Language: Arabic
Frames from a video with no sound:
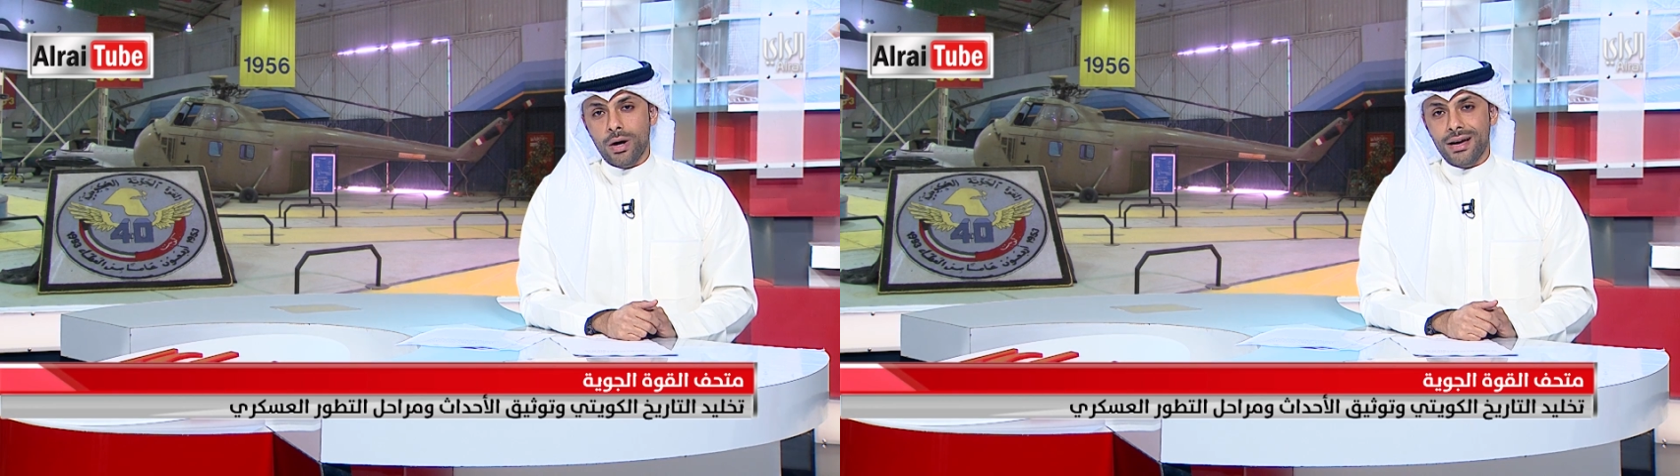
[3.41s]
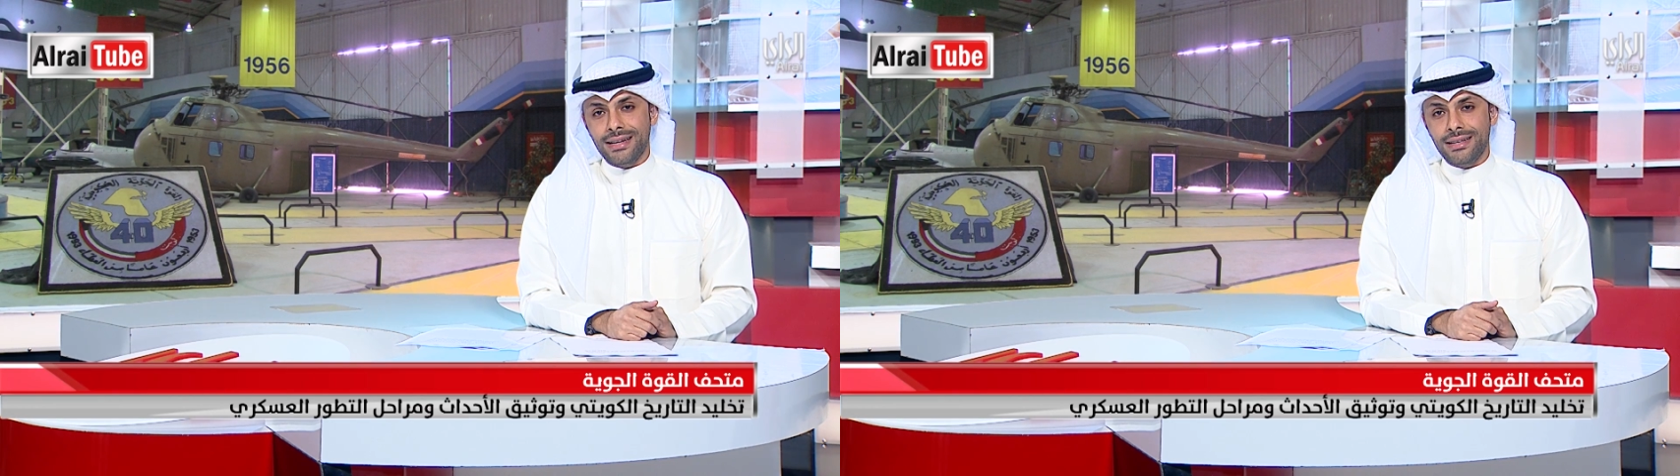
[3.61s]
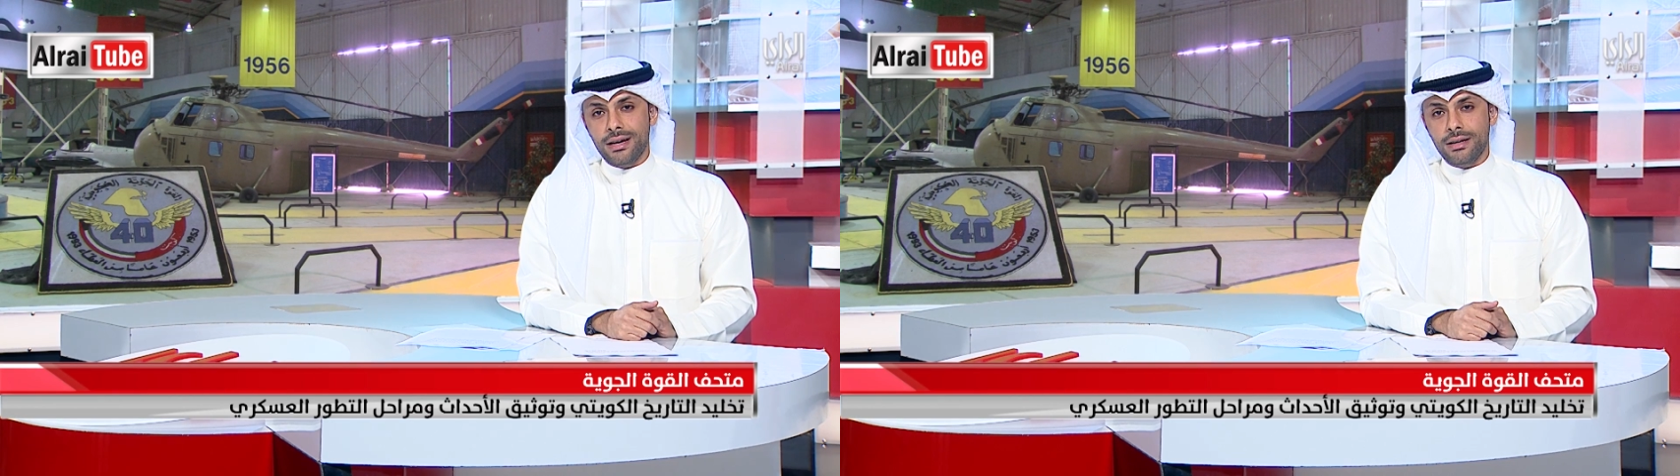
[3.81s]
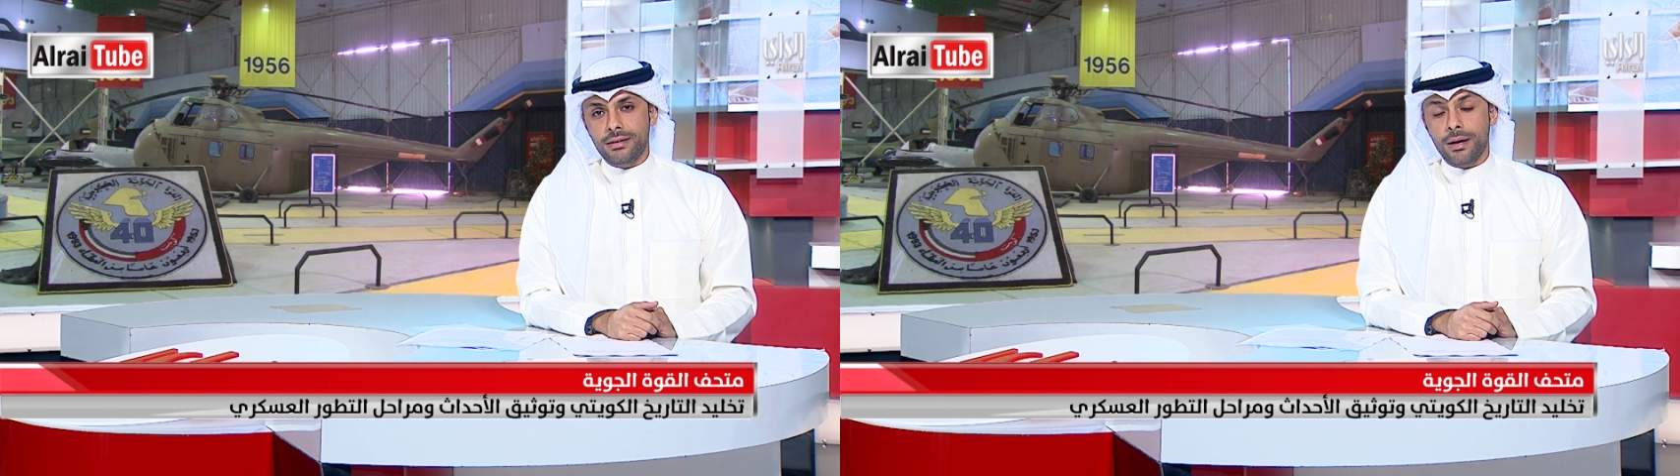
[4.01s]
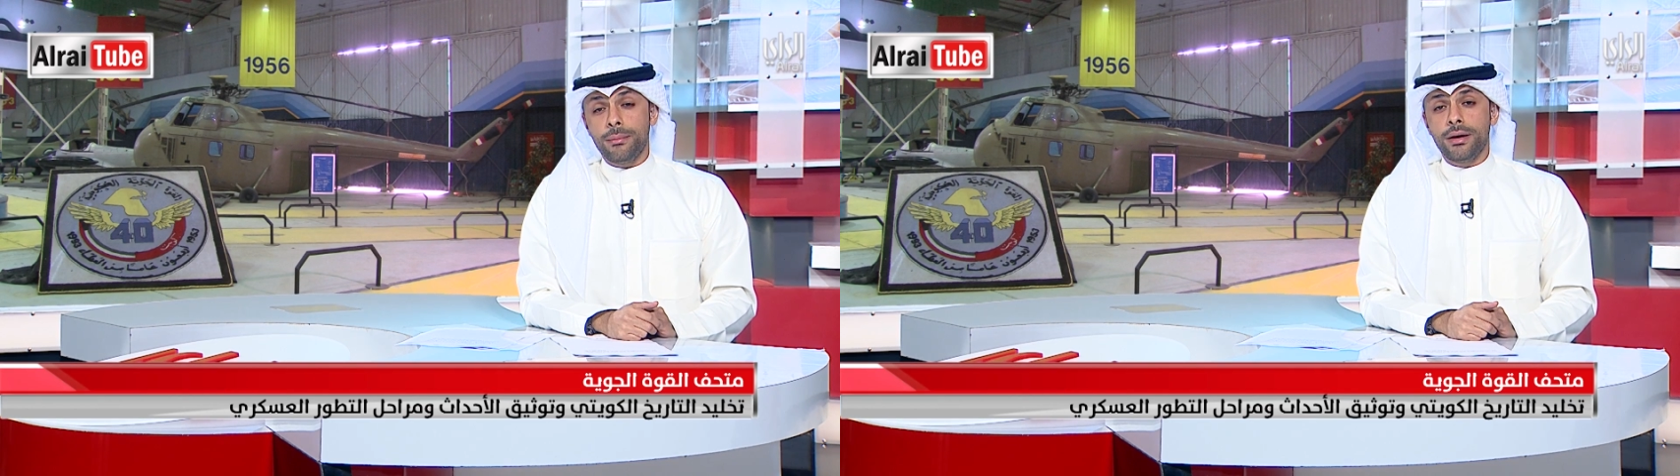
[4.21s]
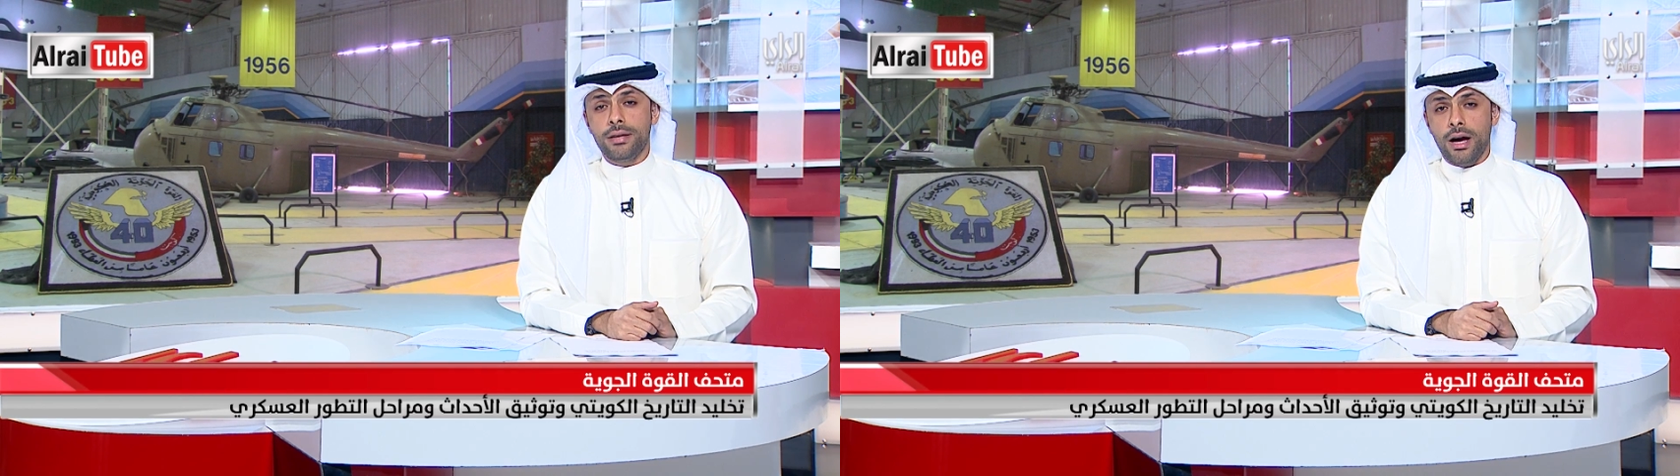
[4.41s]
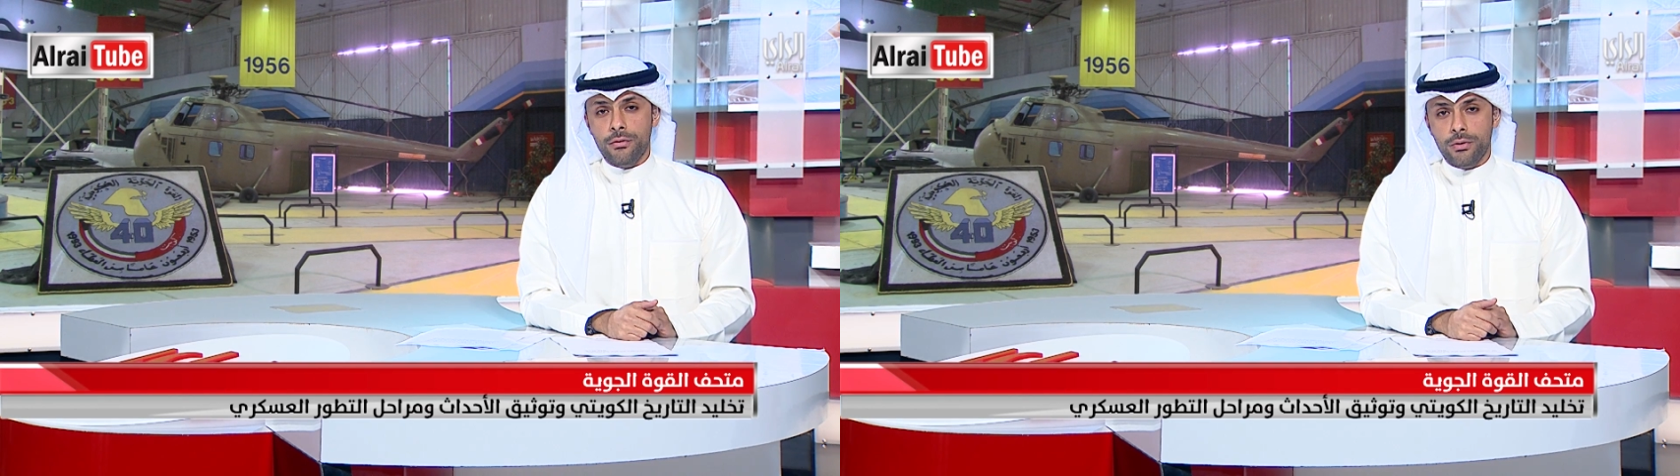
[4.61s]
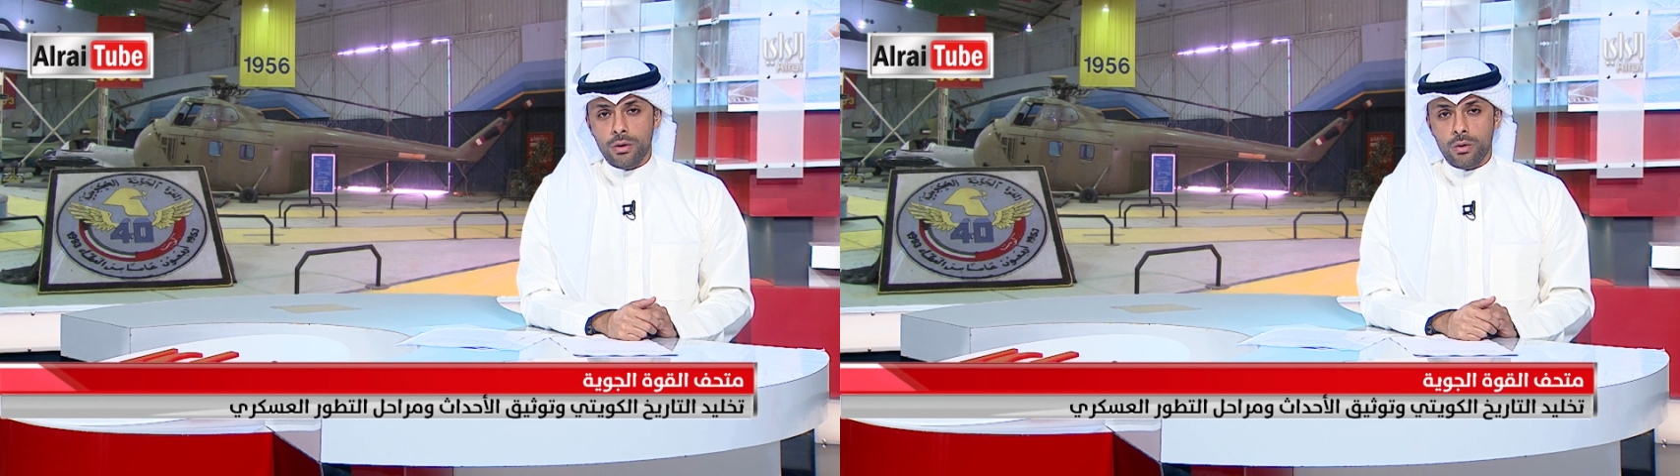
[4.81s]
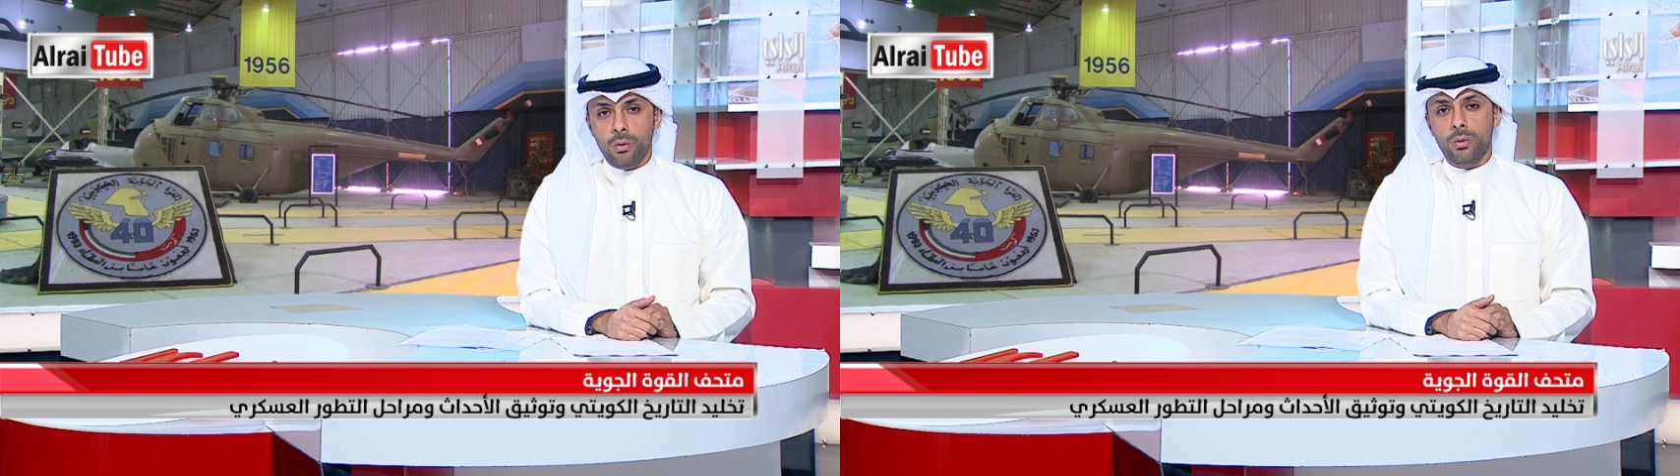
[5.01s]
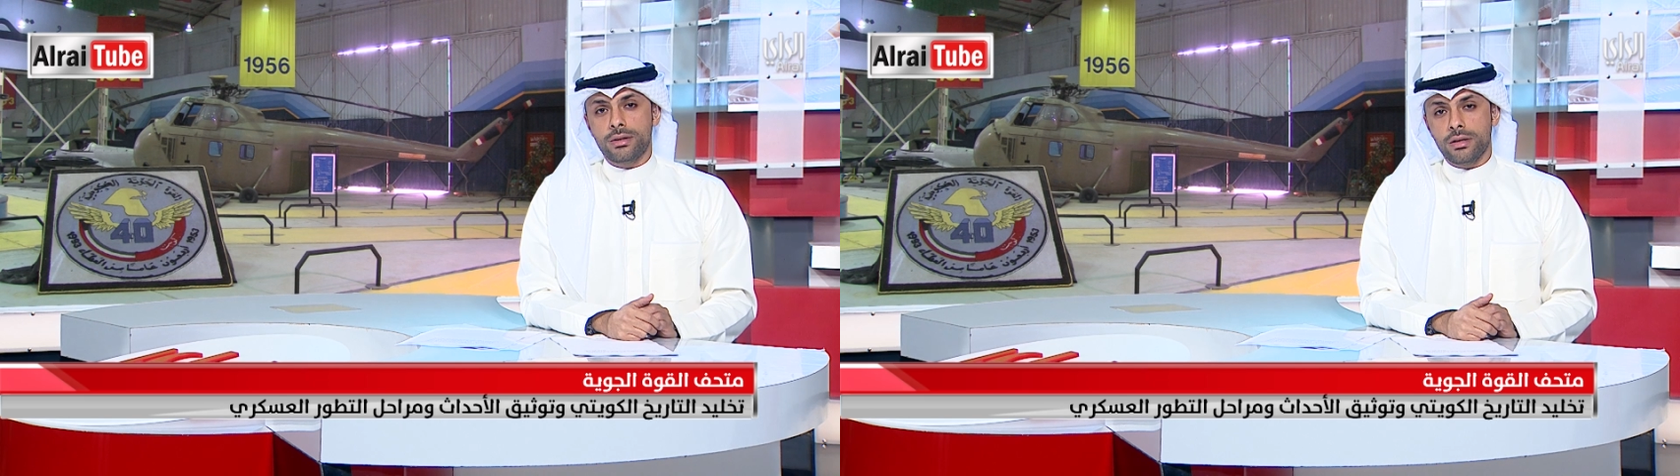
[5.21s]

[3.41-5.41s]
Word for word: وآليات متحف القوة